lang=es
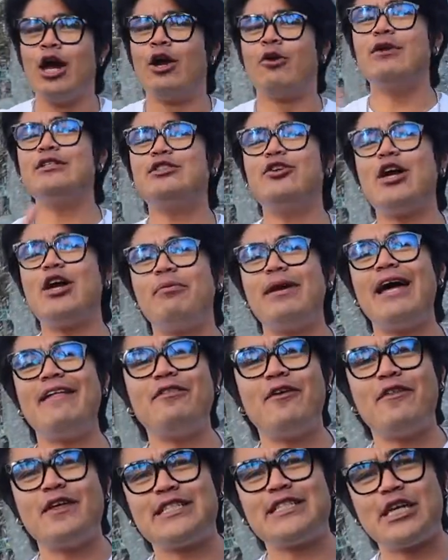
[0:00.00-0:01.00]
No estoy
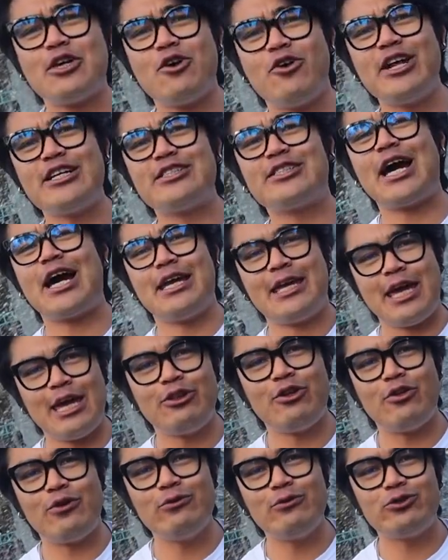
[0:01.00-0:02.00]
hablando de señores
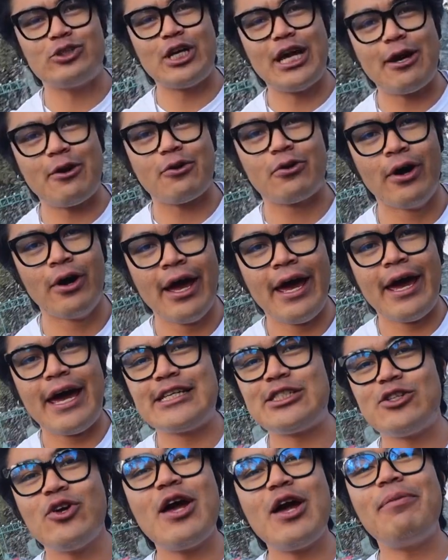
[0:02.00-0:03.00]
cayendo de un cerro,
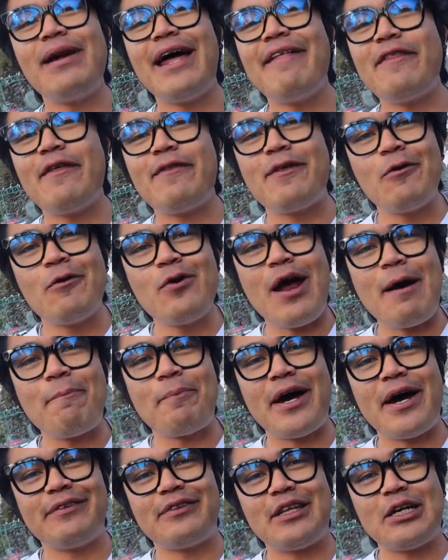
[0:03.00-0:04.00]
estoy hablando de una
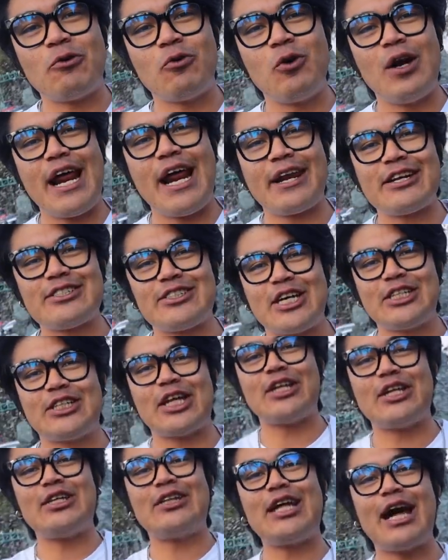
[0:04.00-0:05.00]
particular
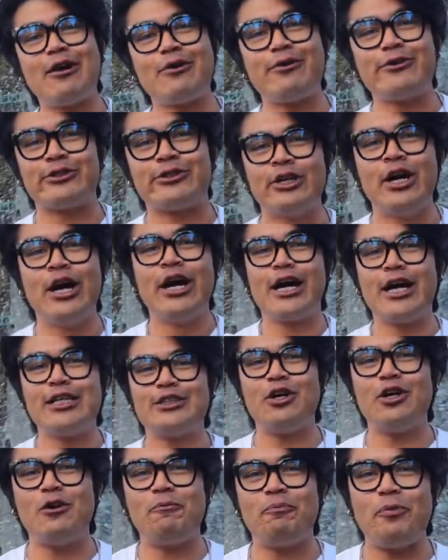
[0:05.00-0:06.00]
receta de tacos que
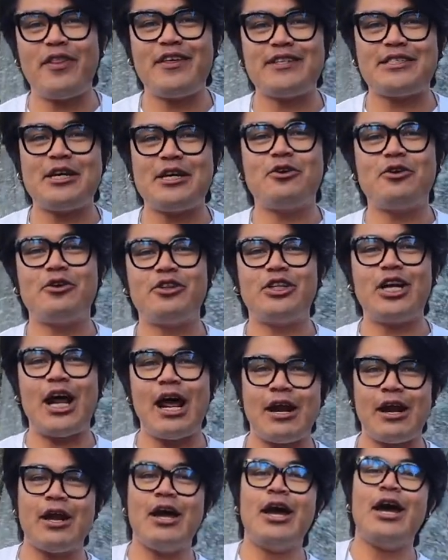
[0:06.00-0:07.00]
solo puedes
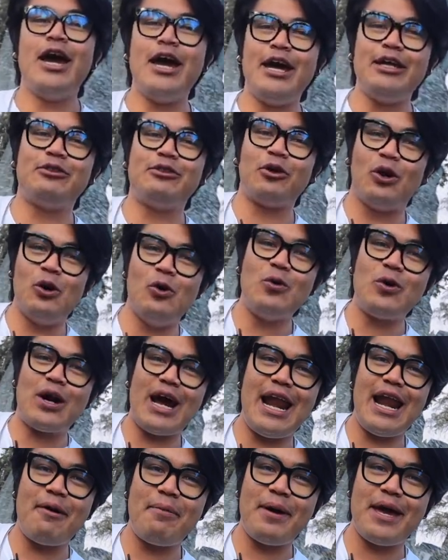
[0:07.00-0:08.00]
encontrar en
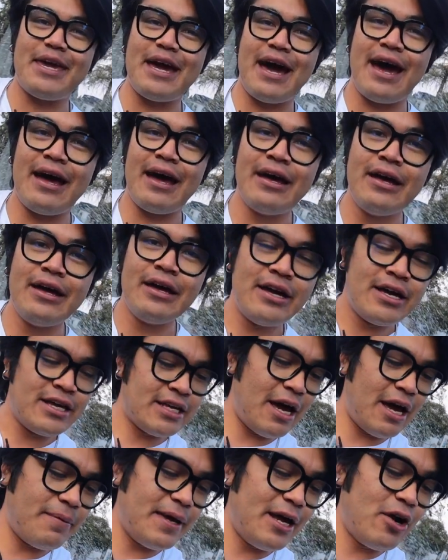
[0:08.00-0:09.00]
Toluca la Bella.
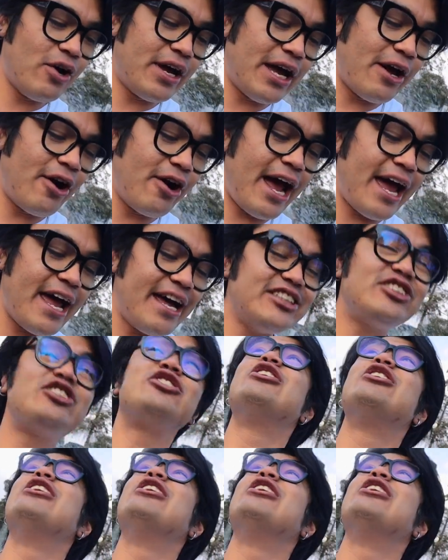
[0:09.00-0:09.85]
¿Ya vieron qué hora es?